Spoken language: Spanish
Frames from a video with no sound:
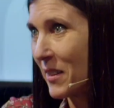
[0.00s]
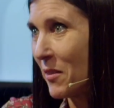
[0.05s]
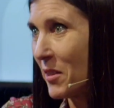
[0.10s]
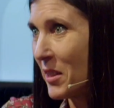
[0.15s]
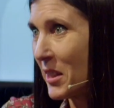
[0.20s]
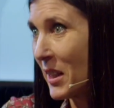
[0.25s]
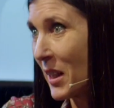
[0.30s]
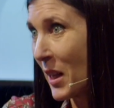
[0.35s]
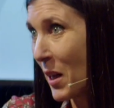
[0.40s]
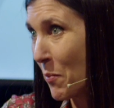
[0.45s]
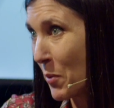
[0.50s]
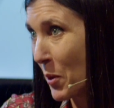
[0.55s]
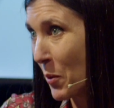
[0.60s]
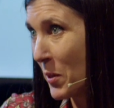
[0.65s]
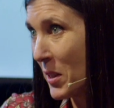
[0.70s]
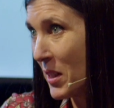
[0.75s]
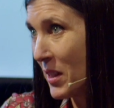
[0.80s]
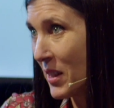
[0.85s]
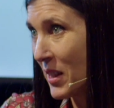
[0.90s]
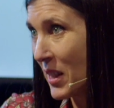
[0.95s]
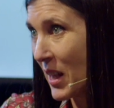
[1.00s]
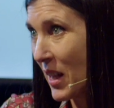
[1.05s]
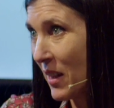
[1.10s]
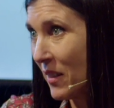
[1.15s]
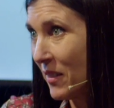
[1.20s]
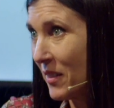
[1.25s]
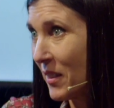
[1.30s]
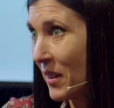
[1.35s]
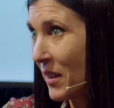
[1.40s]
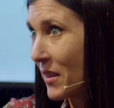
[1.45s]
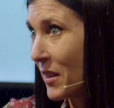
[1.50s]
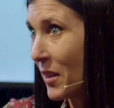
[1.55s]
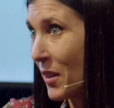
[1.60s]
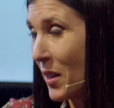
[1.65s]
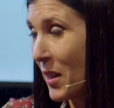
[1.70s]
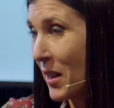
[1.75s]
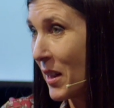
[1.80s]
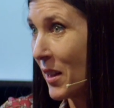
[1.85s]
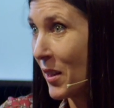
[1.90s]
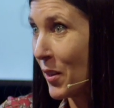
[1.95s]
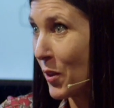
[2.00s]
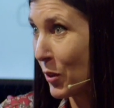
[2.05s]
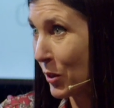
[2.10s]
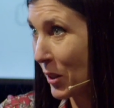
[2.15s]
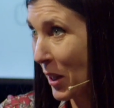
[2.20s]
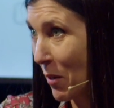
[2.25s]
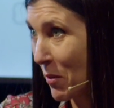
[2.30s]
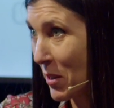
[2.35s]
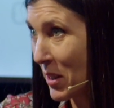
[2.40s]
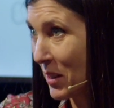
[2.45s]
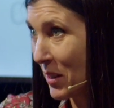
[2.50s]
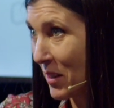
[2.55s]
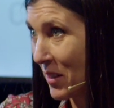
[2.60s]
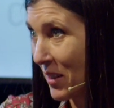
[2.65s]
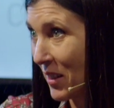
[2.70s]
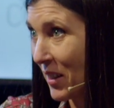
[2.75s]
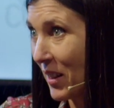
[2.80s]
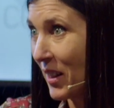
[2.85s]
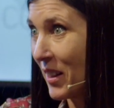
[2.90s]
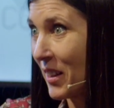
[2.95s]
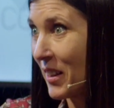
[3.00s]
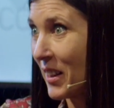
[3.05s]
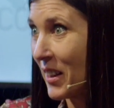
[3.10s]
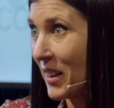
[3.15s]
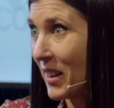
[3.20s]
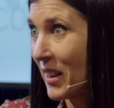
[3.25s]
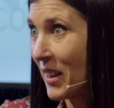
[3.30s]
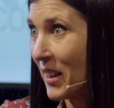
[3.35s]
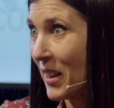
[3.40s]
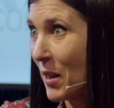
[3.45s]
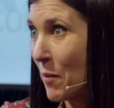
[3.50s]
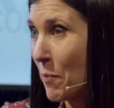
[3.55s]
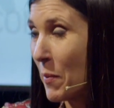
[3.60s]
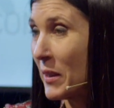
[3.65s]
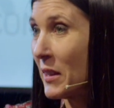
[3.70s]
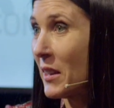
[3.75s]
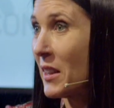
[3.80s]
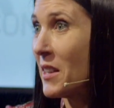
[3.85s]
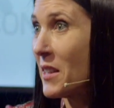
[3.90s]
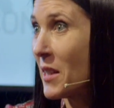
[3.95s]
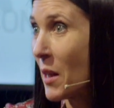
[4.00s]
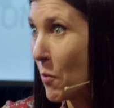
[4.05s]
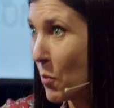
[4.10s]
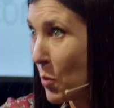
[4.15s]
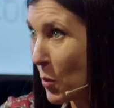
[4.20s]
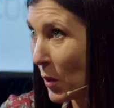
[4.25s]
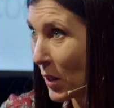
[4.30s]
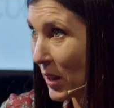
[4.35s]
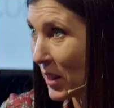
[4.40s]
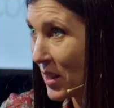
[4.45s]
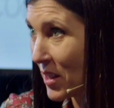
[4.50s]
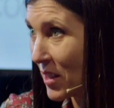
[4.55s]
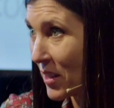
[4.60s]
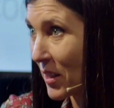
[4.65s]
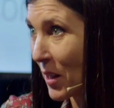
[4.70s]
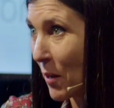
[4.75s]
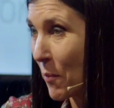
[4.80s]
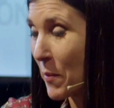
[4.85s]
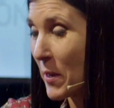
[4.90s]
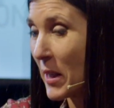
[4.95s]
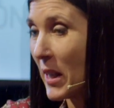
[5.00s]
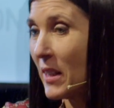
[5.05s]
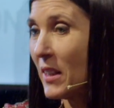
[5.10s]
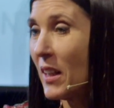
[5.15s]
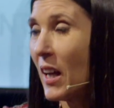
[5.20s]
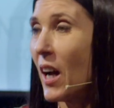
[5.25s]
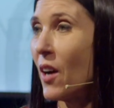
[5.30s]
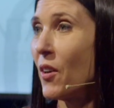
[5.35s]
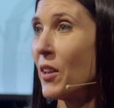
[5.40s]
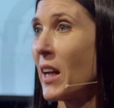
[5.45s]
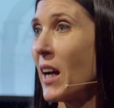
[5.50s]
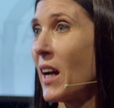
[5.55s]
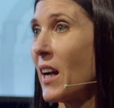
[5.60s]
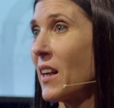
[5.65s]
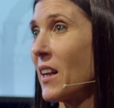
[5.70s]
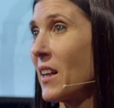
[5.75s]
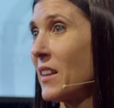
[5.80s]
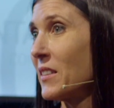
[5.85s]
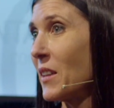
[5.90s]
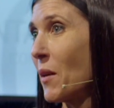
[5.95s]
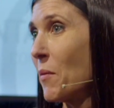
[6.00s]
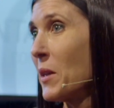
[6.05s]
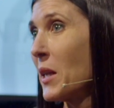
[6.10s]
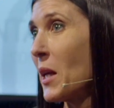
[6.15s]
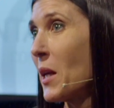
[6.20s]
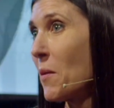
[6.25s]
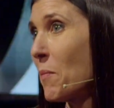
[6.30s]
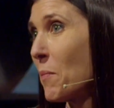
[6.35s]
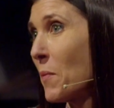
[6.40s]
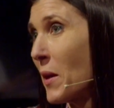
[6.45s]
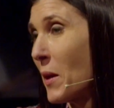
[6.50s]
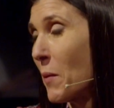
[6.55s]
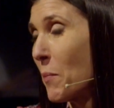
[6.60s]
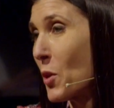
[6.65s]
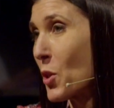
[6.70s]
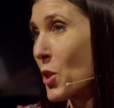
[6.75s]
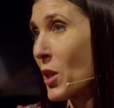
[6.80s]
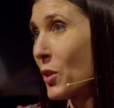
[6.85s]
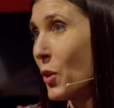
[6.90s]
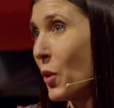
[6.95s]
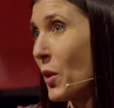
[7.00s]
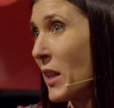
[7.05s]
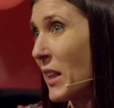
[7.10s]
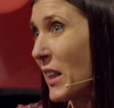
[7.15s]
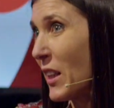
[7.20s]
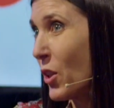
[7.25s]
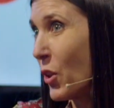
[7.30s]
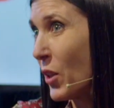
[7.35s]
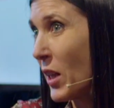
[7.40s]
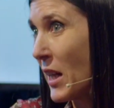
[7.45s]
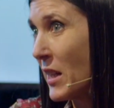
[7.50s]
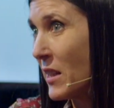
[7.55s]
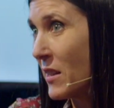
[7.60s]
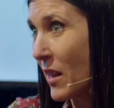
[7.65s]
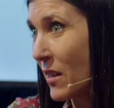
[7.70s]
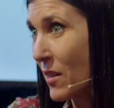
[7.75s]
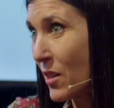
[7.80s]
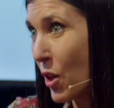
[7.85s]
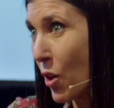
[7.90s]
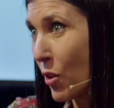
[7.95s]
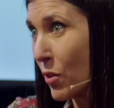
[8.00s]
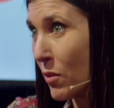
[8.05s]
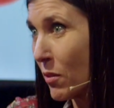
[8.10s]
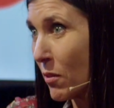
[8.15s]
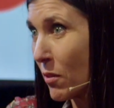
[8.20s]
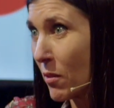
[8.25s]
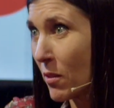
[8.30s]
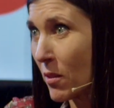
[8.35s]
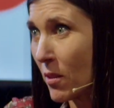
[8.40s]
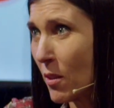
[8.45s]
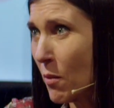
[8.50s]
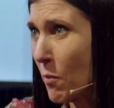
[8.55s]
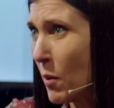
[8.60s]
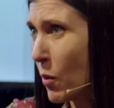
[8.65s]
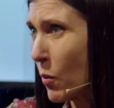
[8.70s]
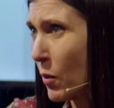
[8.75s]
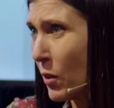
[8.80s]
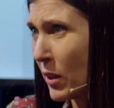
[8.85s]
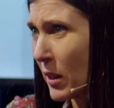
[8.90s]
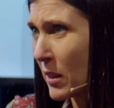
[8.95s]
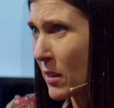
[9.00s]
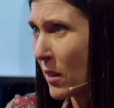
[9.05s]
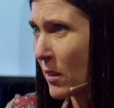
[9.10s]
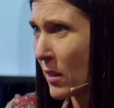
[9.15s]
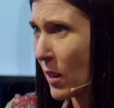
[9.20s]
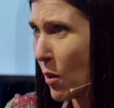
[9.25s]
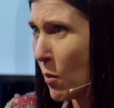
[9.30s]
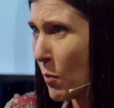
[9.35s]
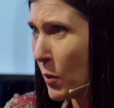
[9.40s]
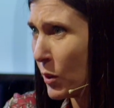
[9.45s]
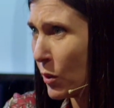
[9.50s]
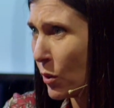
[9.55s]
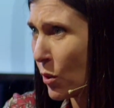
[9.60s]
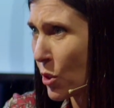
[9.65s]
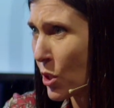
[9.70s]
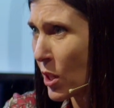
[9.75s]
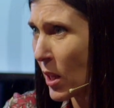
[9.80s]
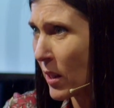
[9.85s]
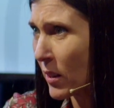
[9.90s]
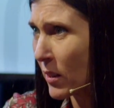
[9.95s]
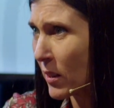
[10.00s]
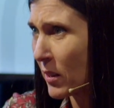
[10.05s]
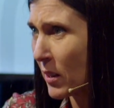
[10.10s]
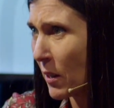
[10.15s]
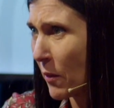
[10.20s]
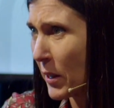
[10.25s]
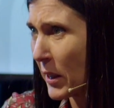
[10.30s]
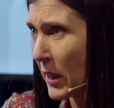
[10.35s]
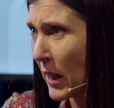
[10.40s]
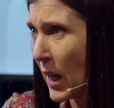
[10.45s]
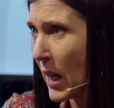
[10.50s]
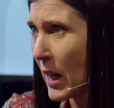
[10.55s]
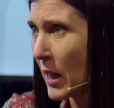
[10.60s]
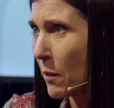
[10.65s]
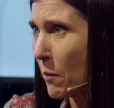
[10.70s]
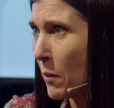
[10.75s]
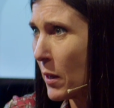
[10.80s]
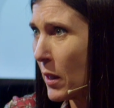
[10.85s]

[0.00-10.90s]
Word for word: dividir la provincia, eh, el de Otavis, el de Patricia Bullrich también. Ahora también hay eh, proyectos de regionalización. Si no me acuerdo, era Santiago Montoya. Yo, tengo una postura,